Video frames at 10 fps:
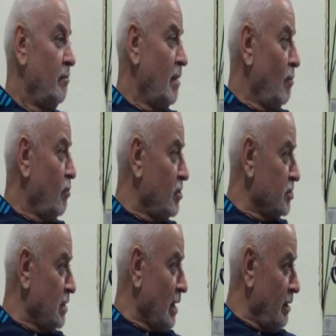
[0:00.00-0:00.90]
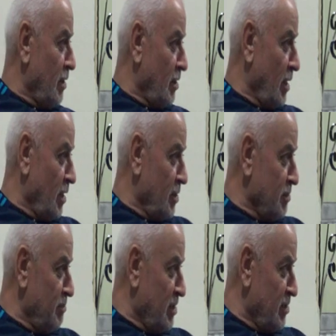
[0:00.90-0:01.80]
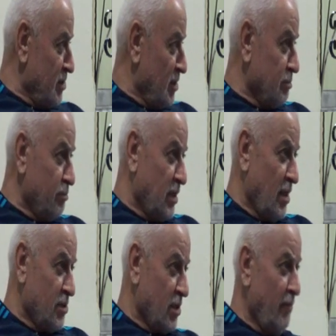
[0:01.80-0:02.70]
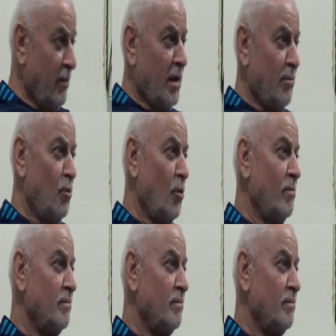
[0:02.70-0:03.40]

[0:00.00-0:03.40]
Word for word: ben bu kızların iki tane kızın bir tanesini, bir tanesini sana veririm diyor